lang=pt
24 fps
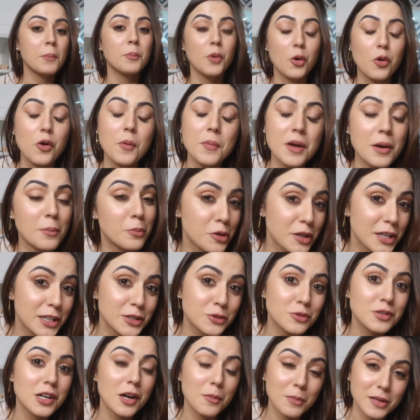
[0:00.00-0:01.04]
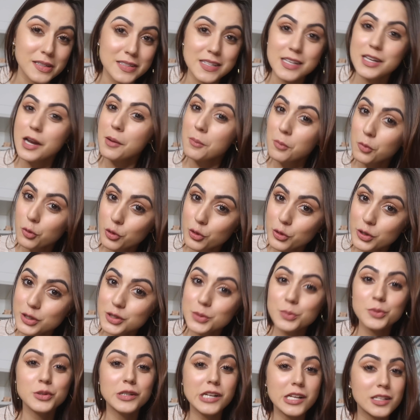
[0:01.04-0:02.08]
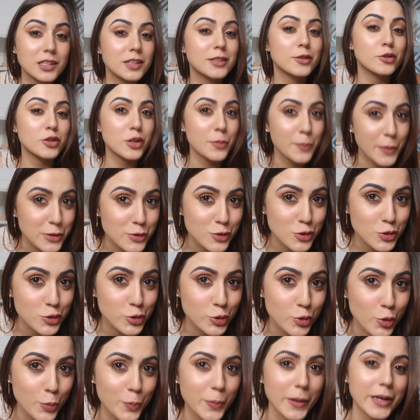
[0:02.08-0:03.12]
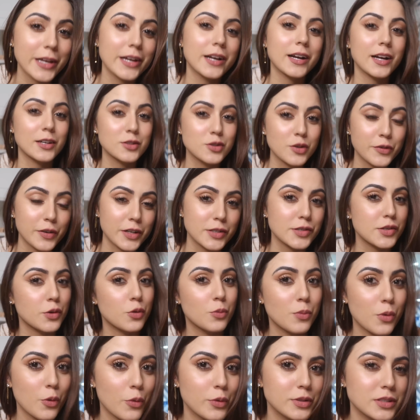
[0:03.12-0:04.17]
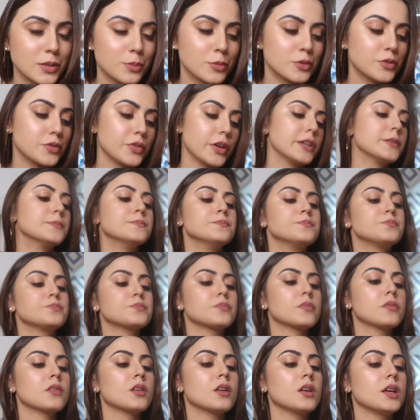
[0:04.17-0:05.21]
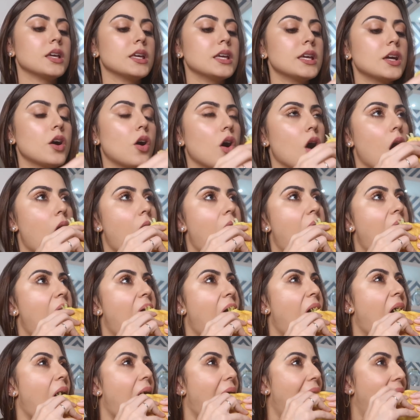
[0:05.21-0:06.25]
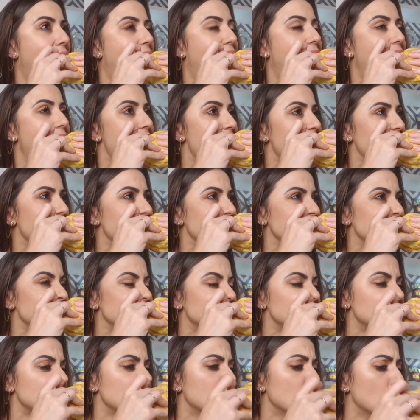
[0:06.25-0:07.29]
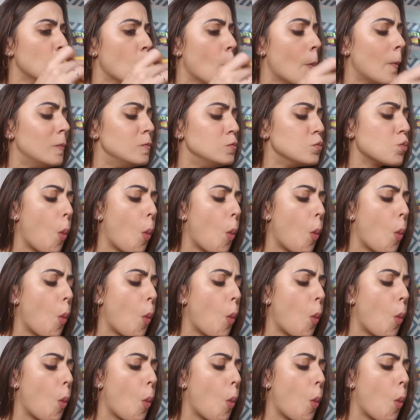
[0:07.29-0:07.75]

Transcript: Bom, comer hambúrguer nunca é uma cena muito bonita, então já peço desculpa aí caso eu faça alguma coisa muito feia. E ó... Hum...